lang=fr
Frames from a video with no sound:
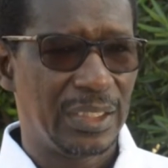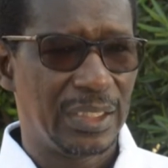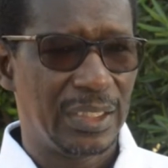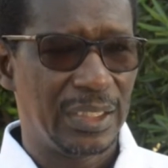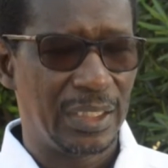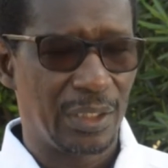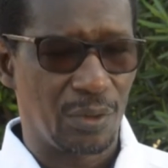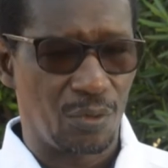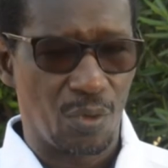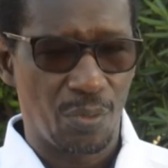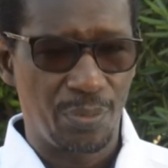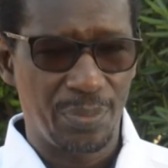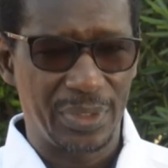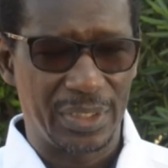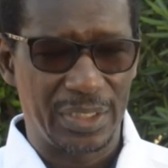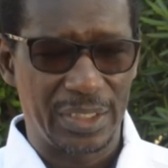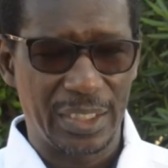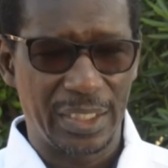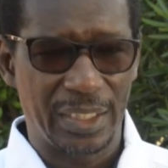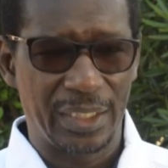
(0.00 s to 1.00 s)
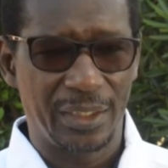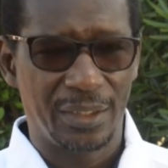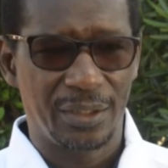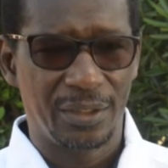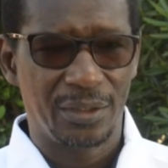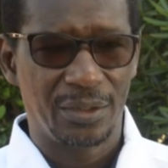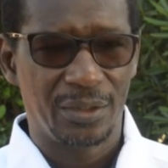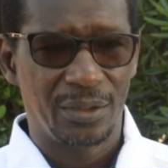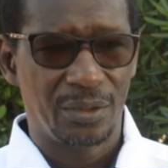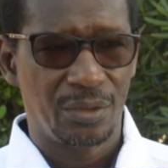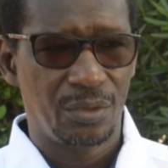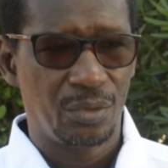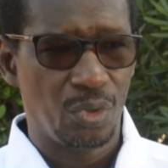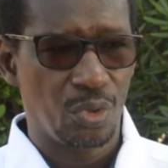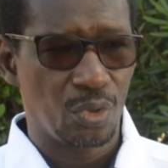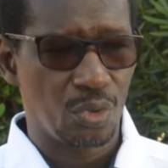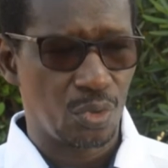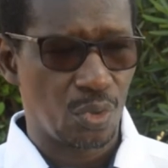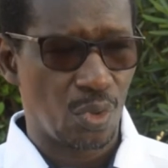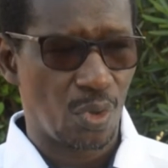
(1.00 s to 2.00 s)
des comités
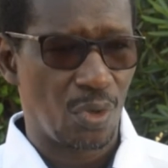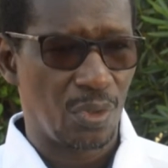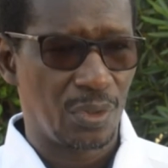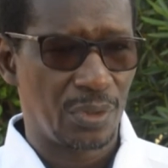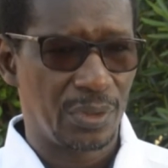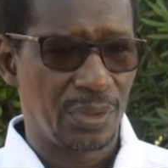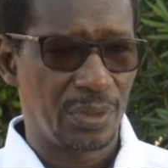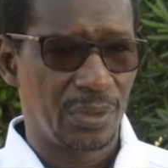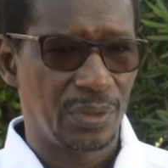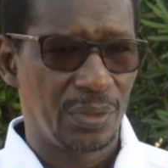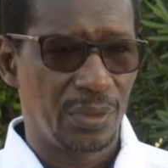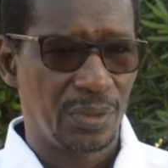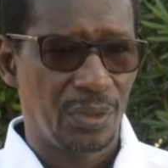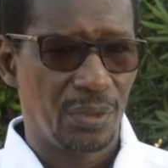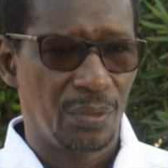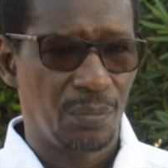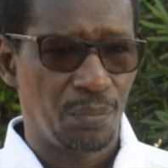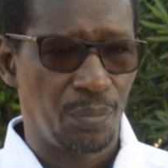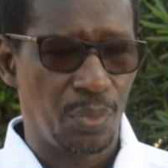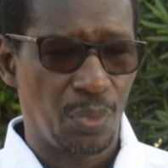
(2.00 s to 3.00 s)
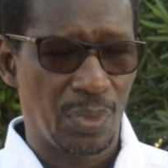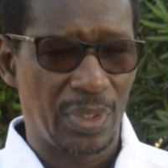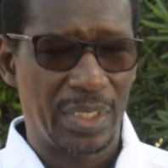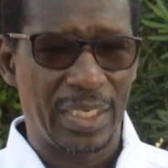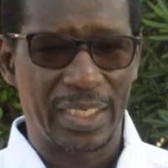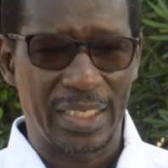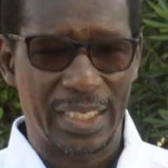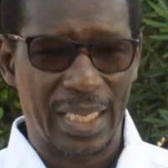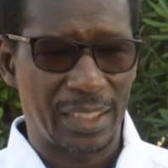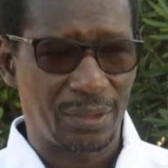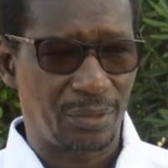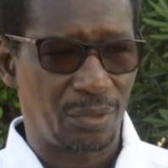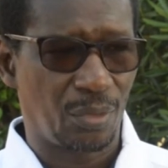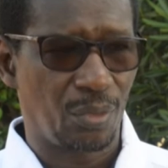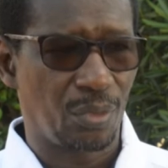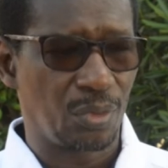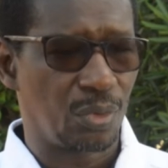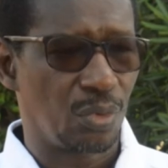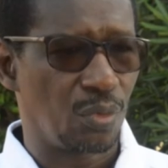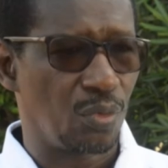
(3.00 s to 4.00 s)
de zone pour les quatre
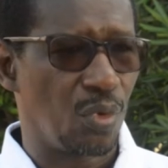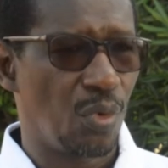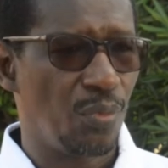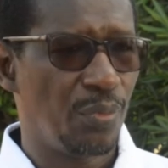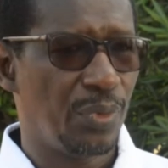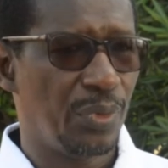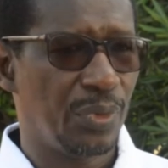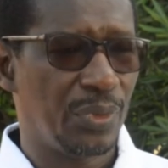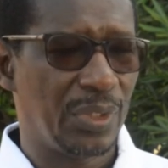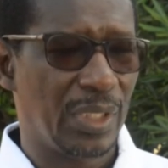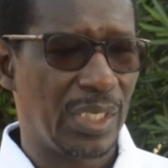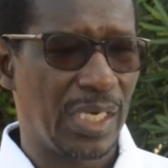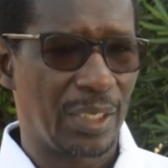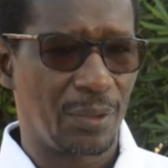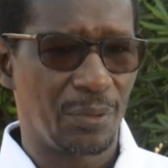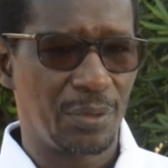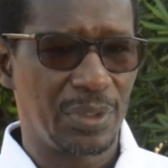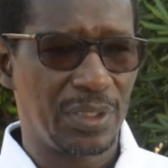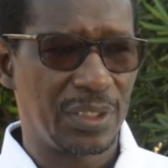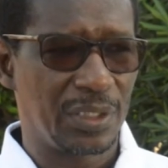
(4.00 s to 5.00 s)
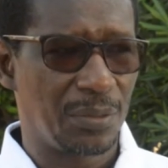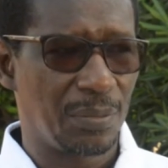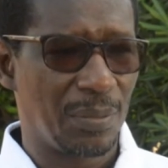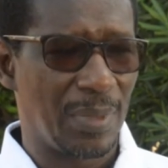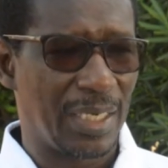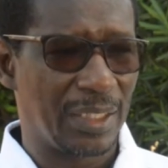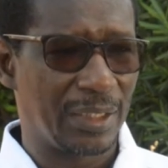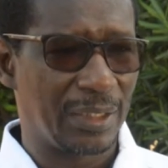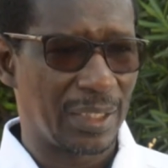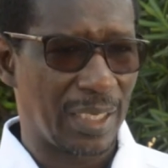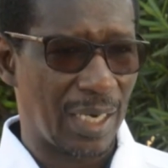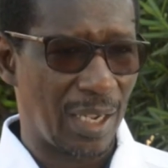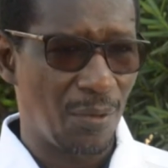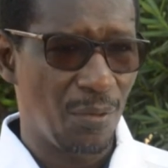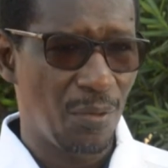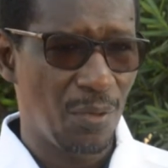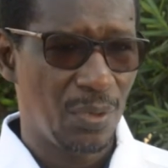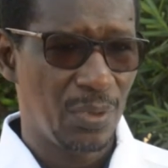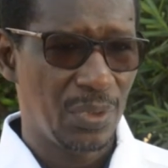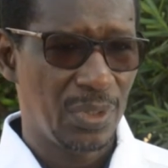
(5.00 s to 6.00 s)
autres communes de l'arrondissement de
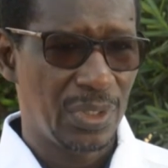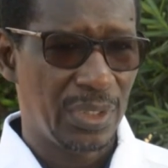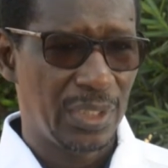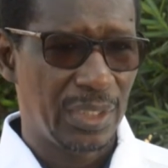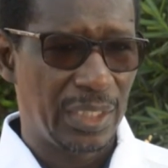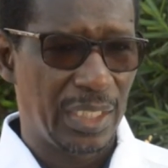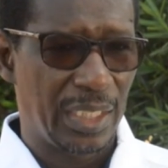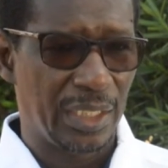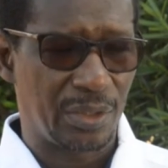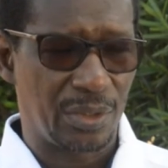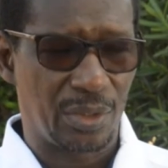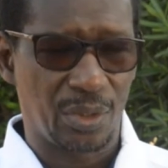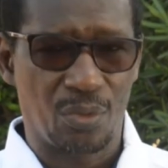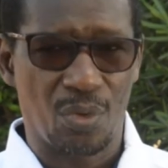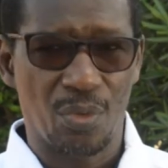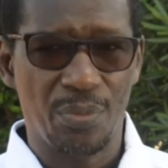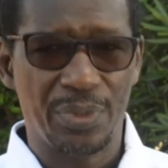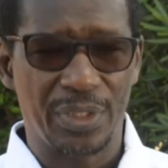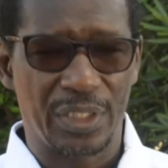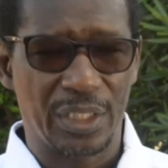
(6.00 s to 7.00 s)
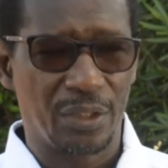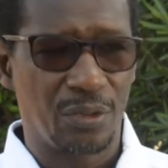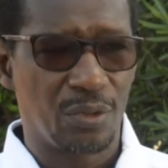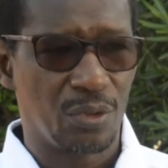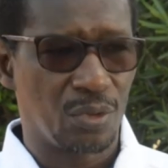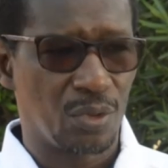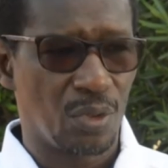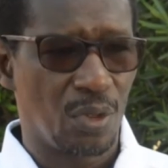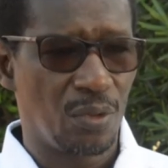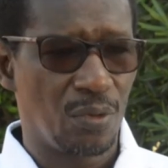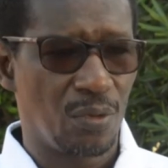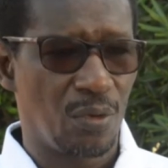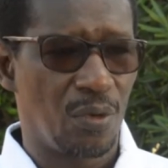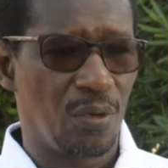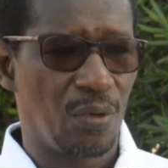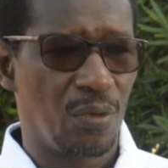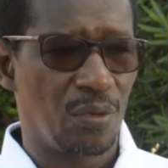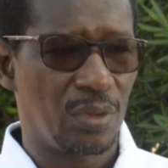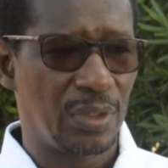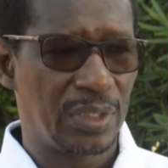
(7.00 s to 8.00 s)
Raoult et ces comités de zone
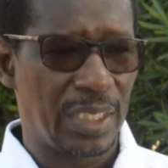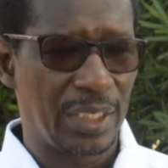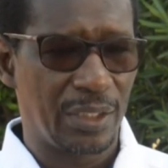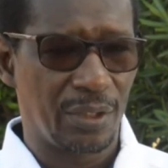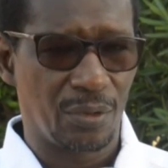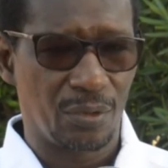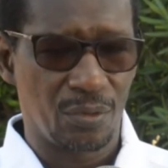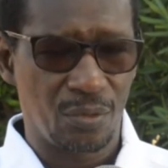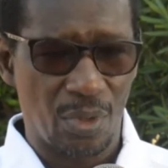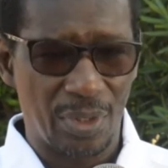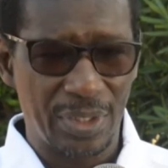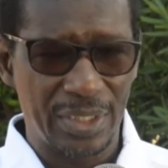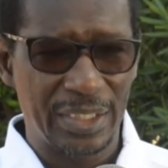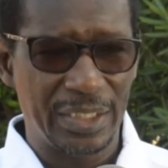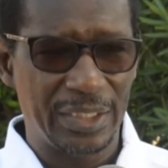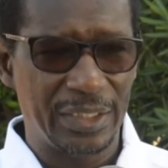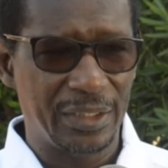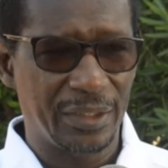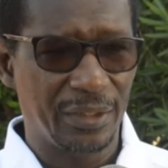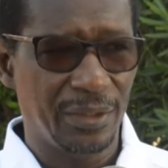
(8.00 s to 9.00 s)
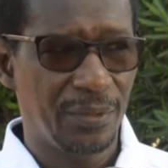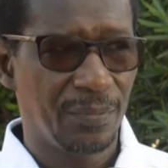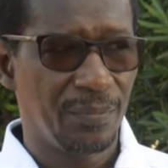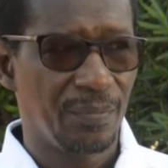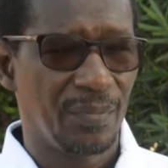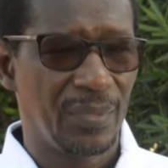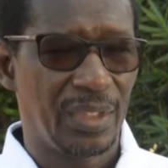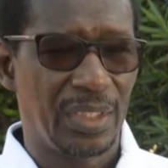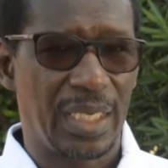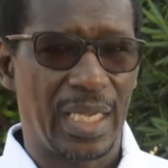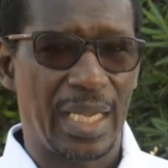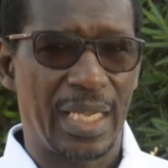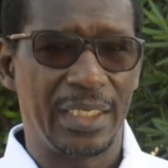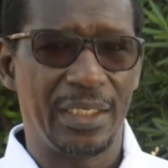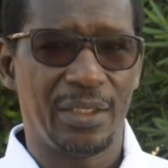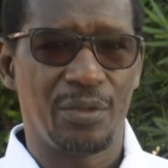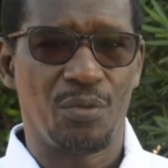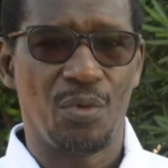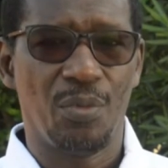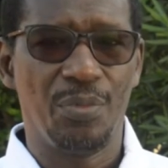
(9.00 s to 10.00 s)
ont d'ailleurs donné lieu à
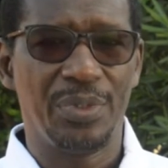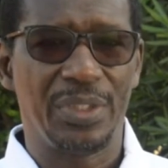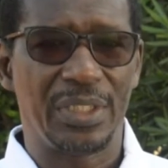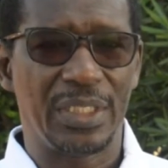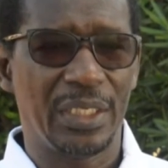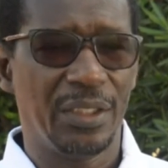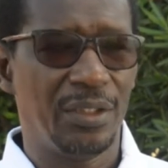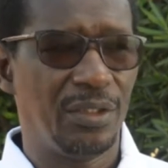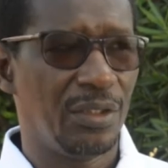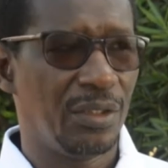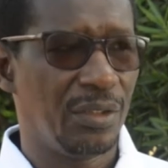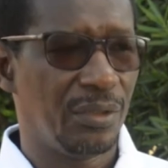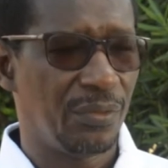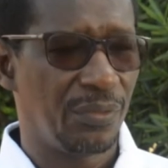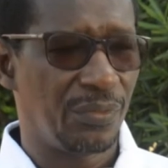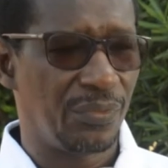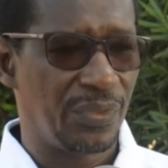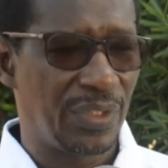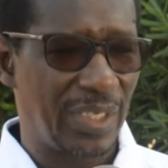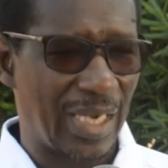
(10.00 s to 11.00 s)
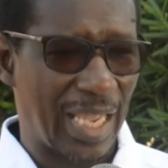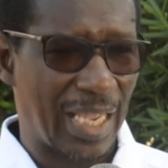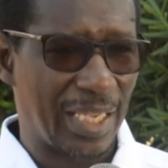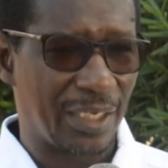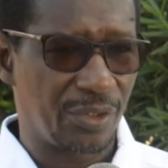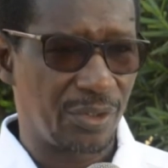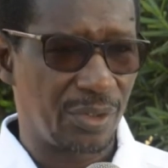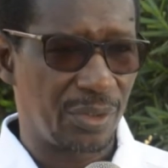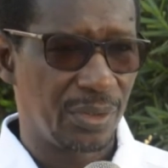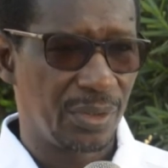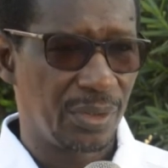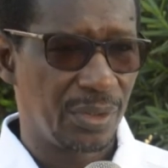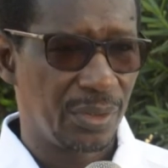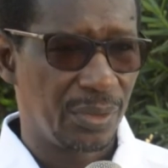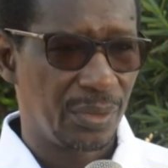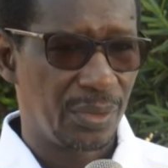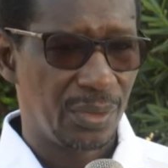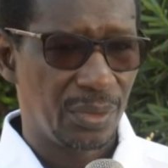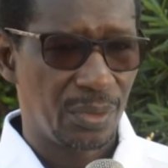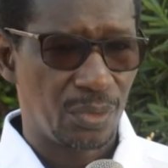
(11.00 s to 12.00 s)
des comités de village.
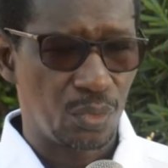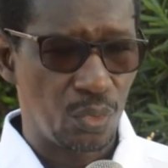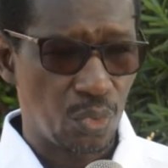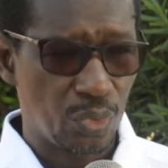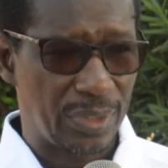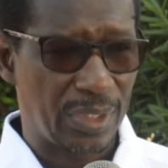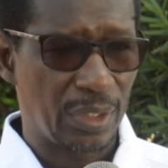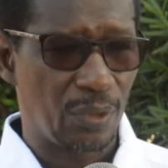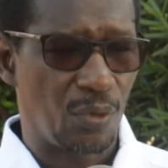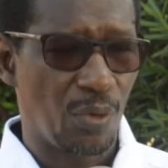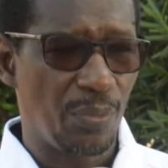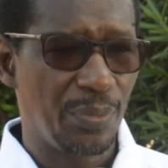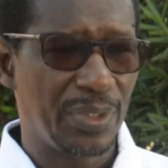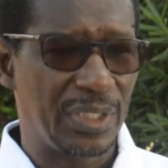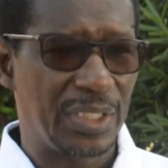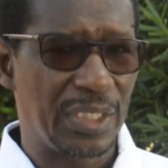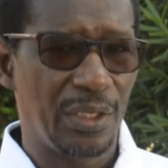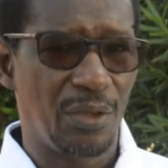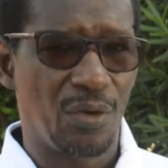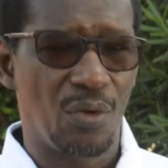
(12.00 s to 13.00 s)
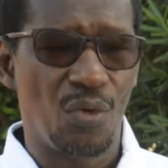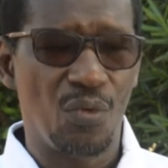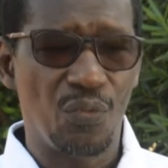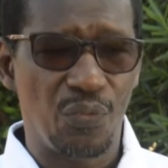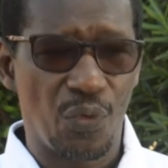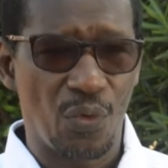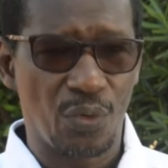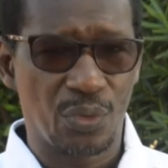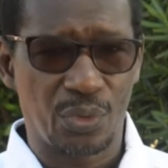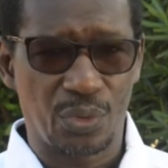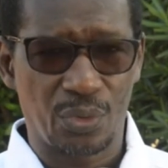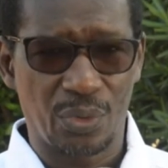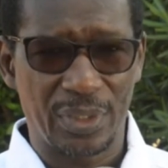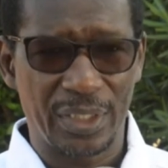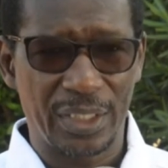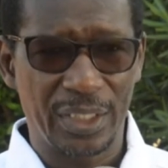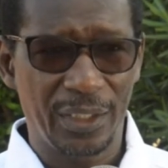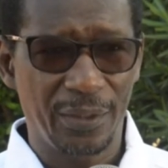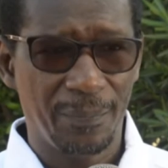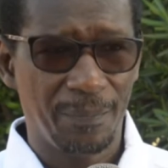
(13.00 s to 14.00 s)
Tous ces comités ont
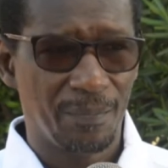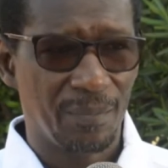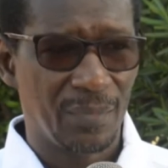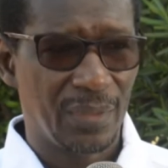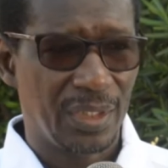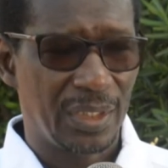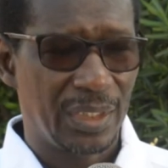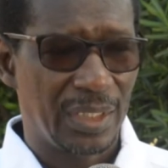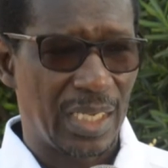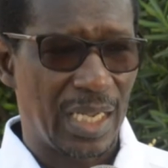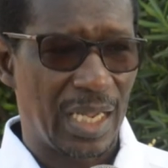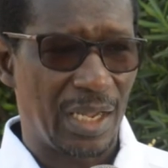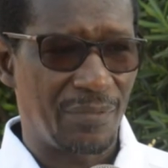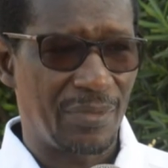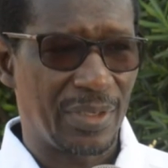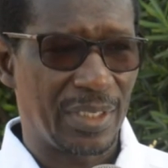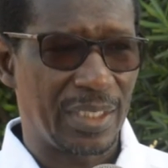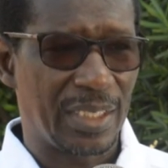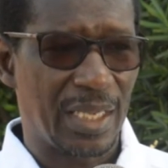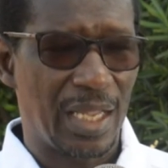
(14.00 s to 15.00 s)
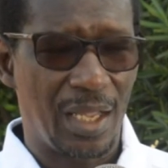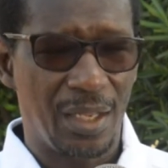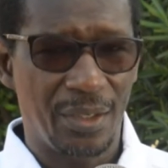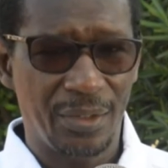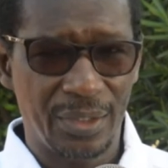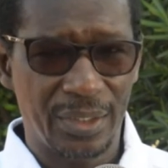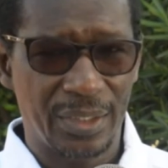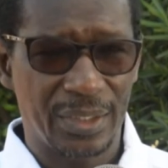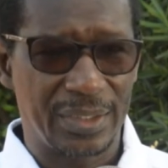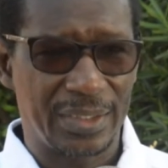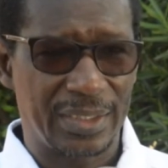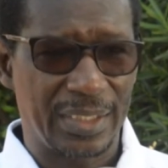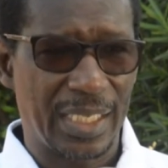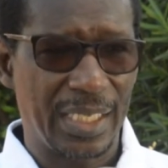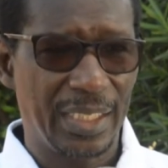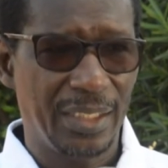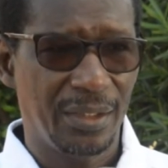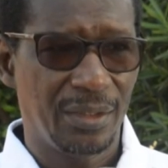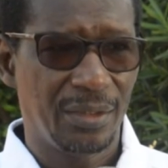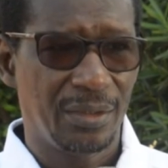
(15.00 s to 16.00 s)
fonctionné avec en leur sein